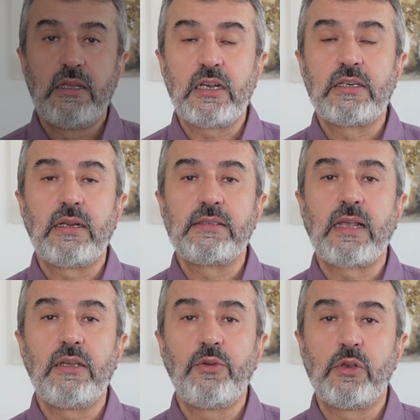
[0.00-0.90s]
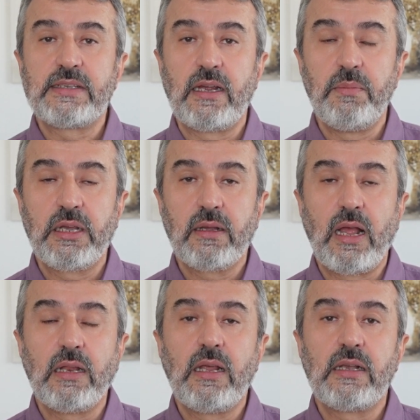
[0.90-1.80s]
Yaşlara saygı göstermek,
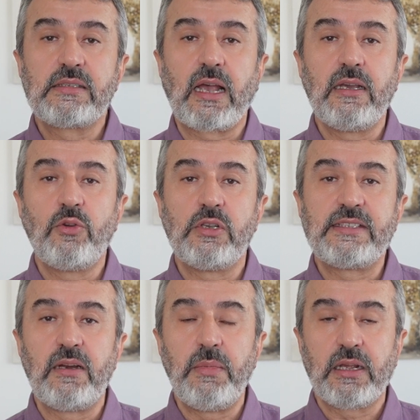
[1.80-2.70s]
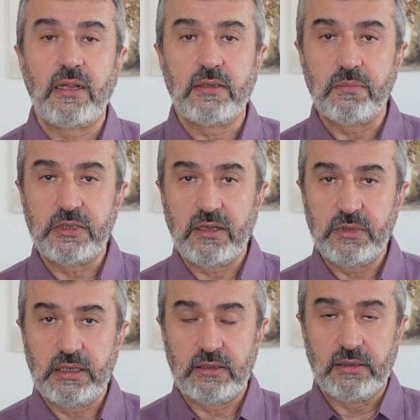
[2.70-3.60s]
Allah'a saygı göstermek anlamına mı
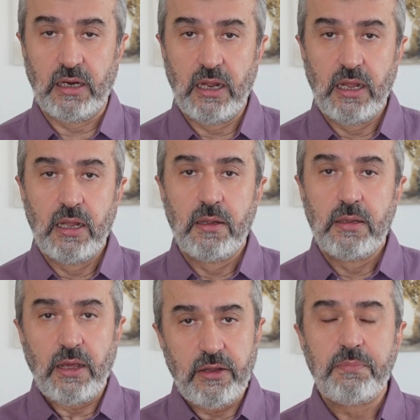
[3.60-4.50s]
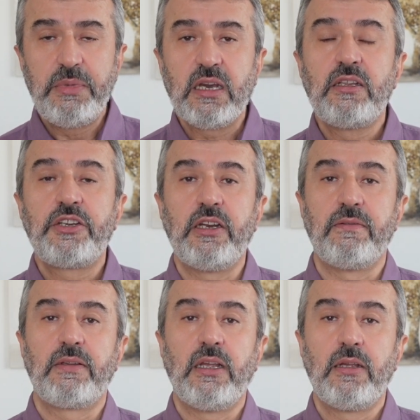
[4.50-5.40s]
gelir? Evet, bir hadis-i
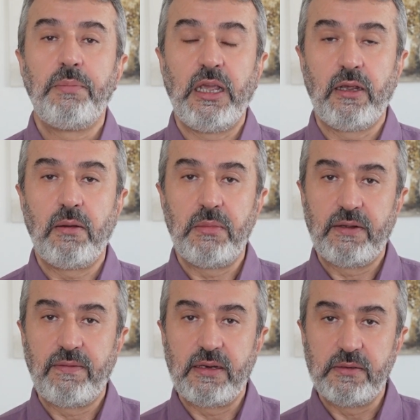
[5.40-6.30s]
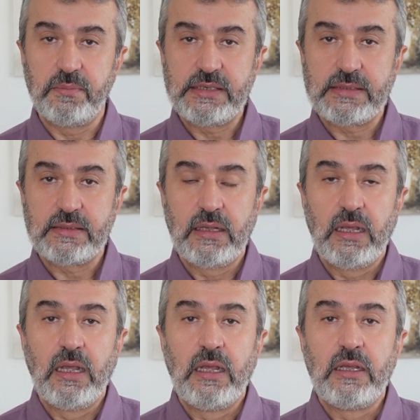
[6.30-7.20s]
şerifte Peygamber Efendimiz
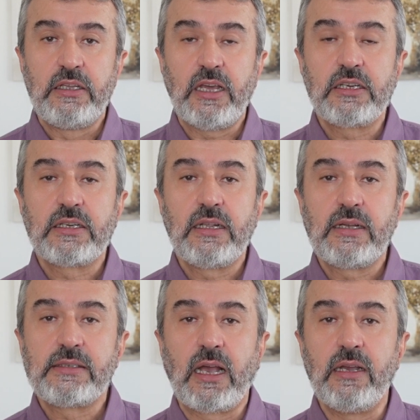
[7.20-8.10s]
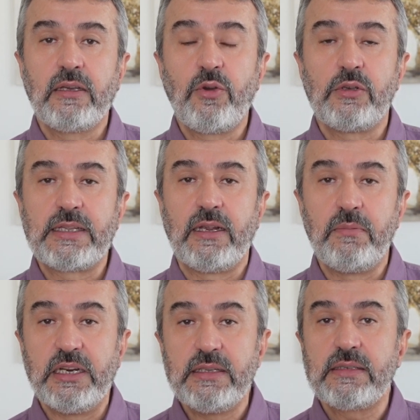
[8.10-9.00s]
yaşlara saygı
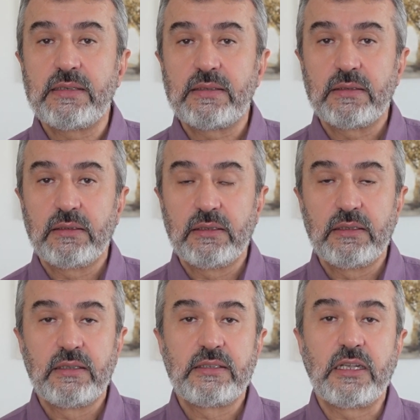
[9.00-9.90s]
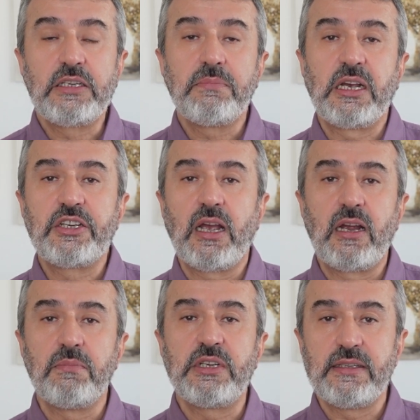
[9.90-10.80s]
göstermeniz, saçı başı
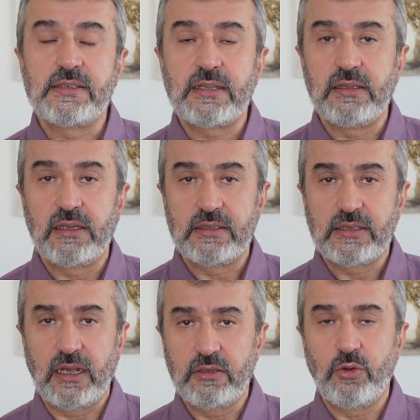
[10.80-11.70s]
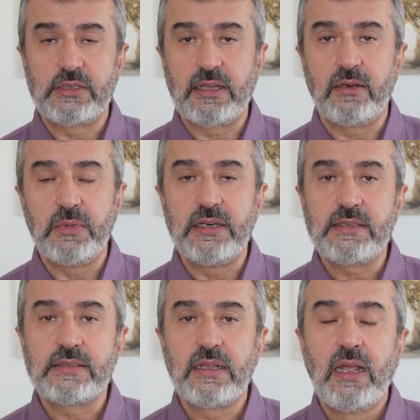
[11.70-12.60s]
ağarmış insanlara saygı
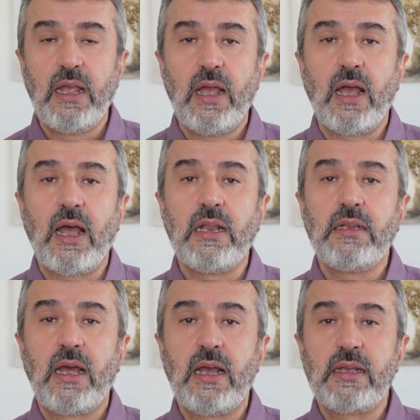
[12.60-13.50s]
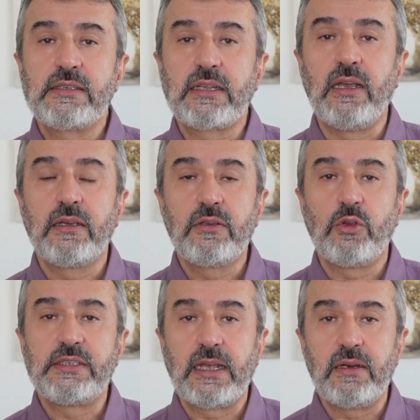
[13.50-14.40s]
göstermeniz Allah'a saygı
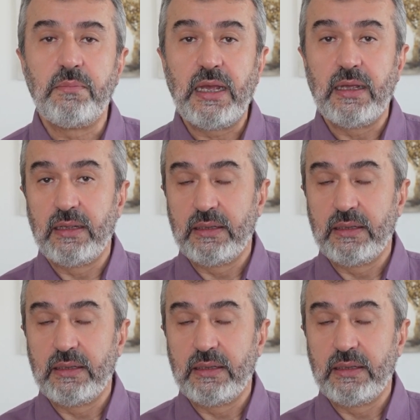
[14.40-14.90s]
gösterme